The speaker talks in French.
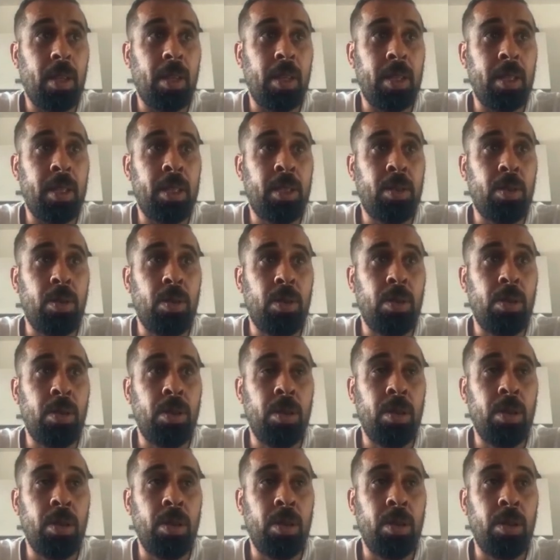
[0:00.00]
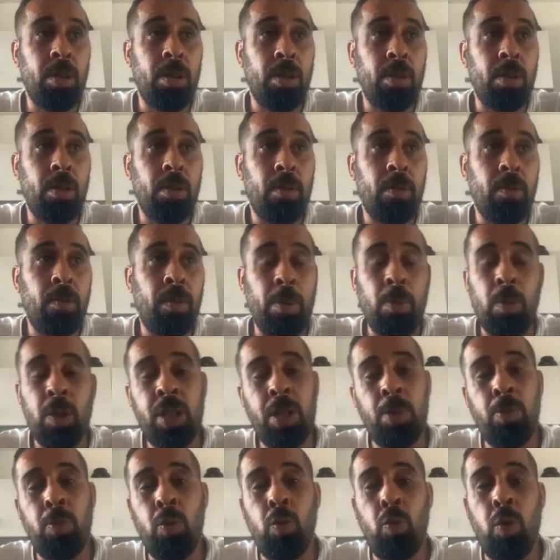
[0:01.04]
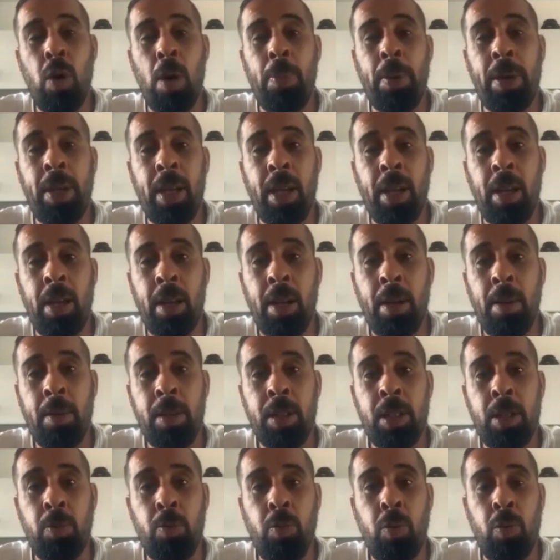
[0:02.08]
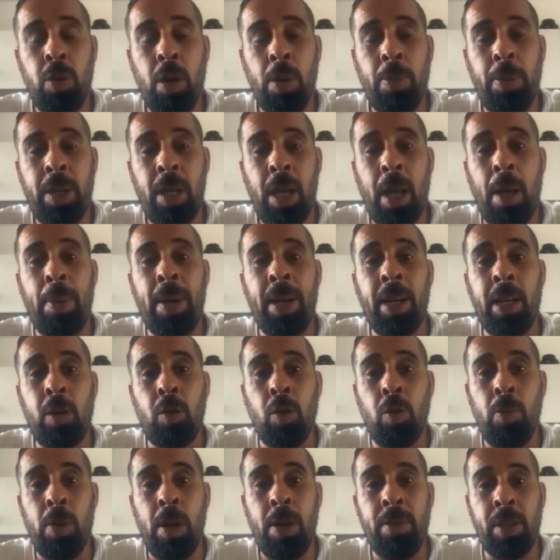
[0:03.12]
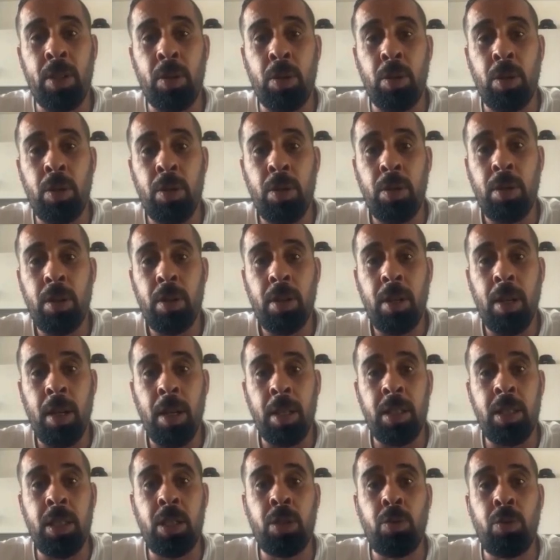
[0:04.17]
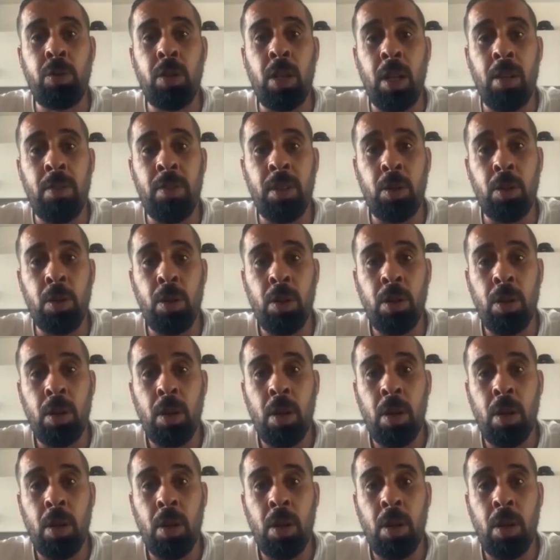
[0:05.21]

ils sont. Euh, enfin, moi, j'ai beaucoup appris à, j'ai beaucoup appris après les combats avec eux, en discutant avec eux,